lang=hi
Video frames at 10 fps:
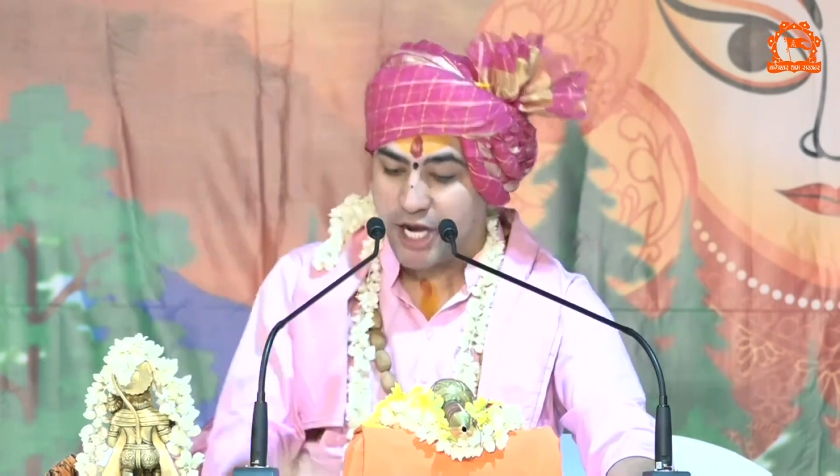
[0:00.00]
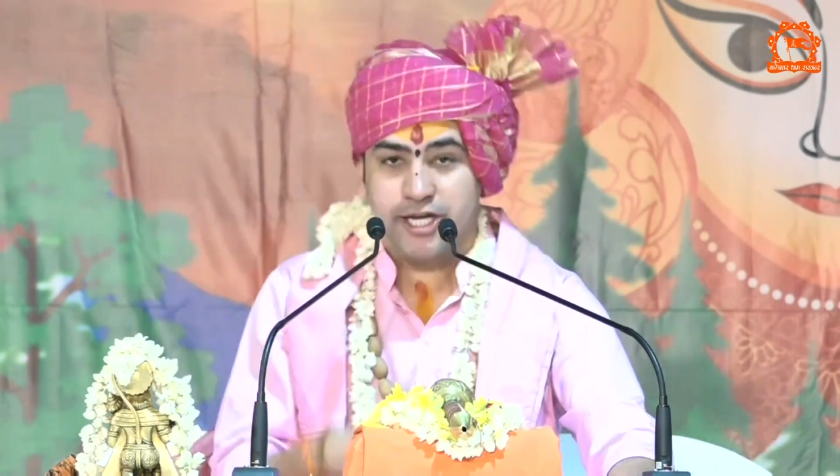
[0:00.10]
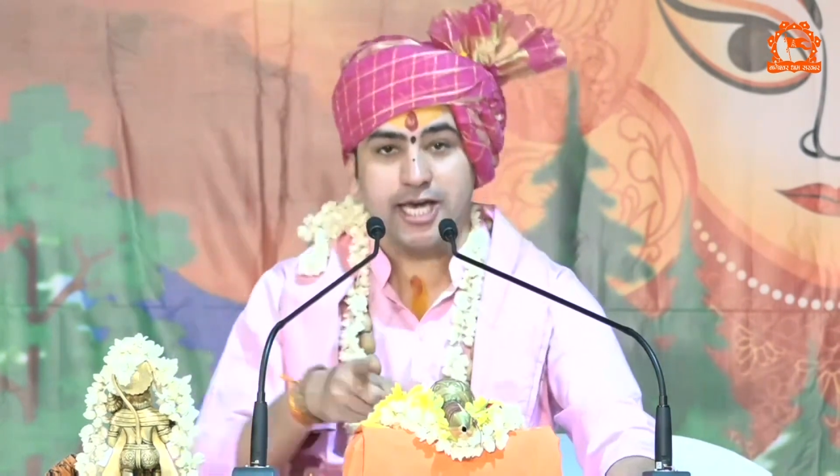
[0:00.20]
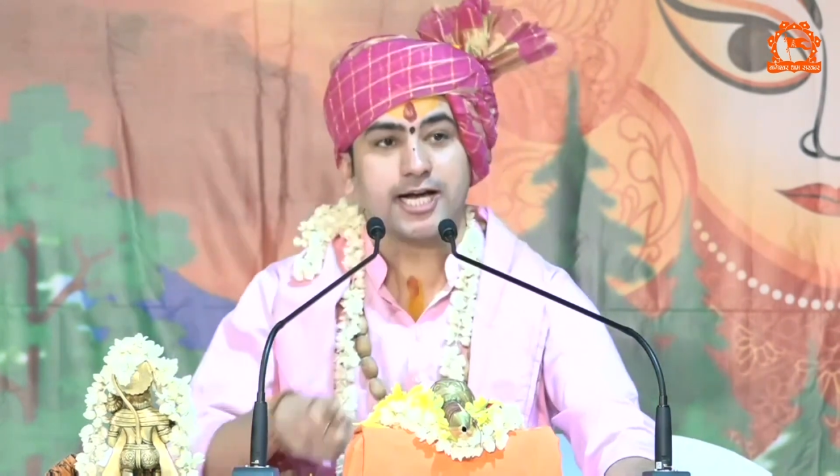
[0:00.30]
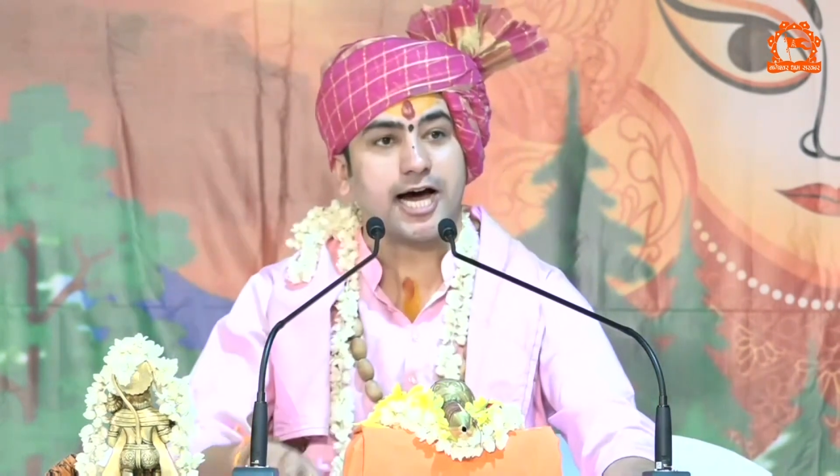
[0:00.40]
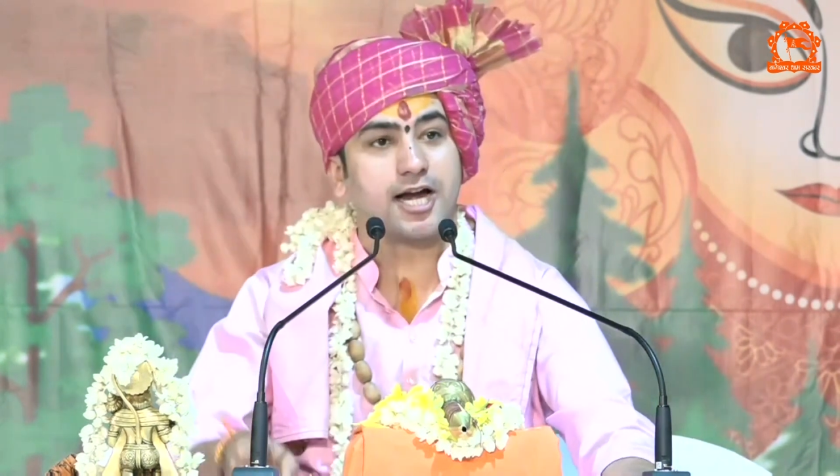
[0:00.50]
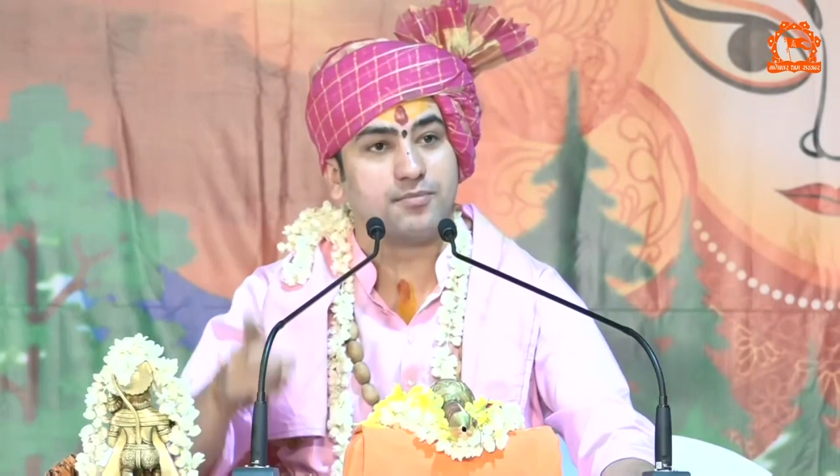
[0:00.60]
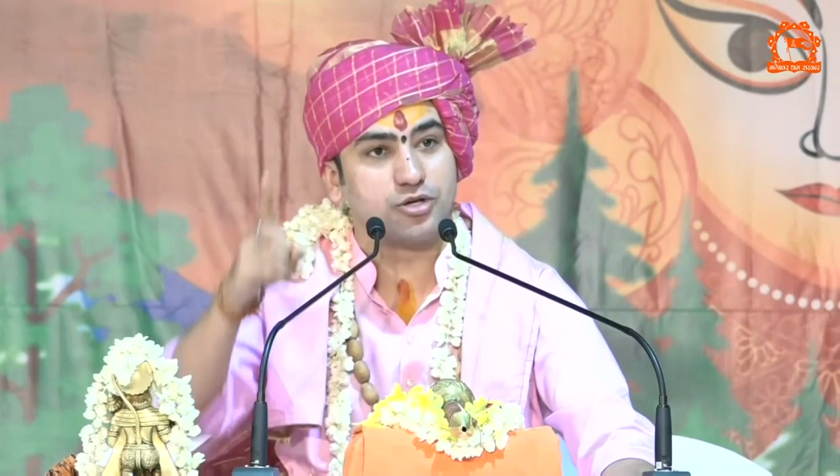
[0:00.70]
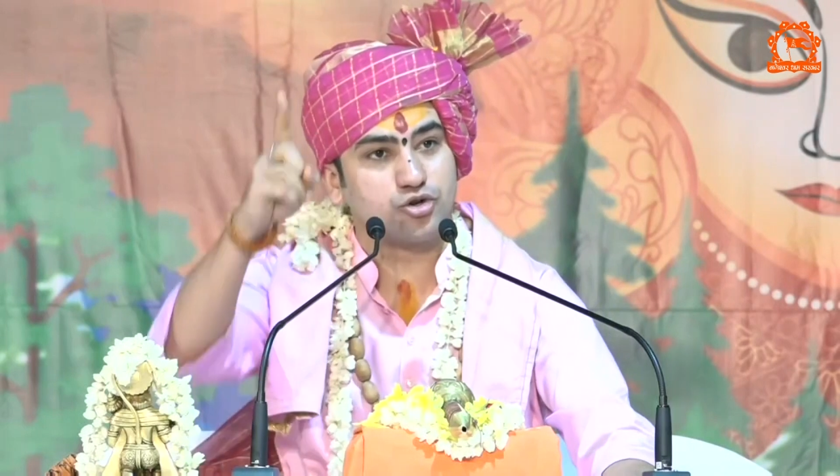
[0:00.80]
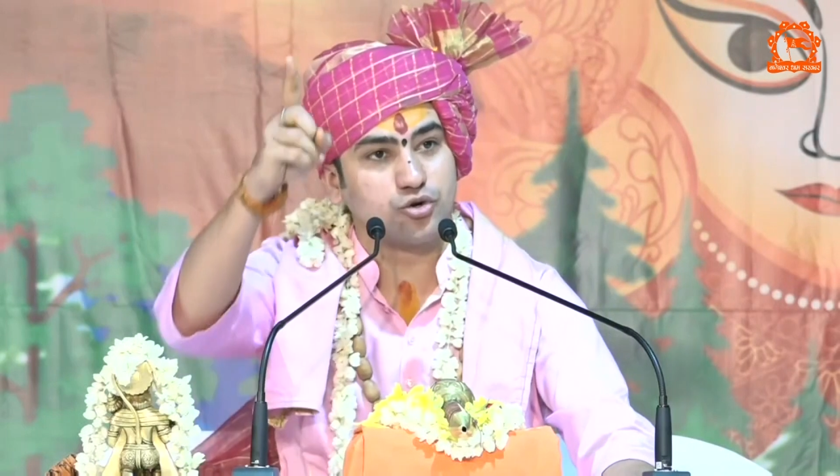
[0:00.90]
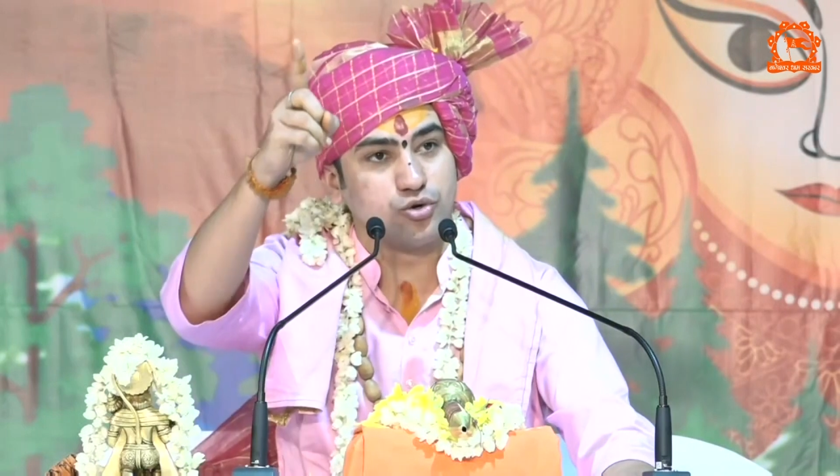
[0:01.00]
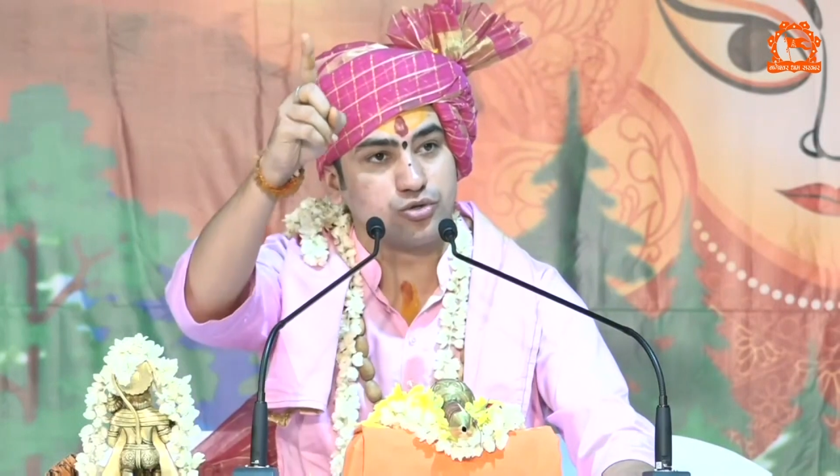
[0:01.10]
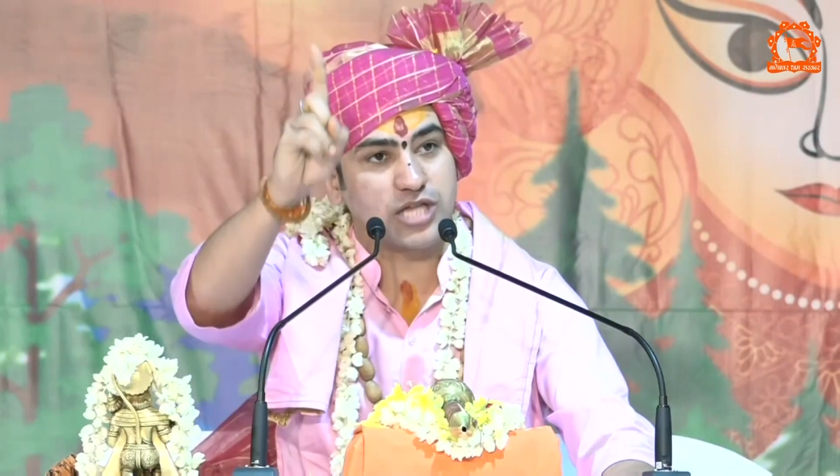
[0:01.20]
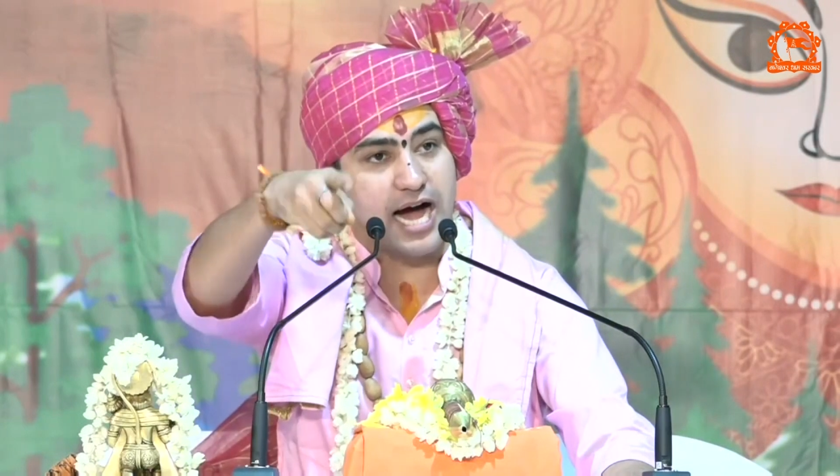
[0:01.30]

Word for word: धन के कारण विश्व गुरु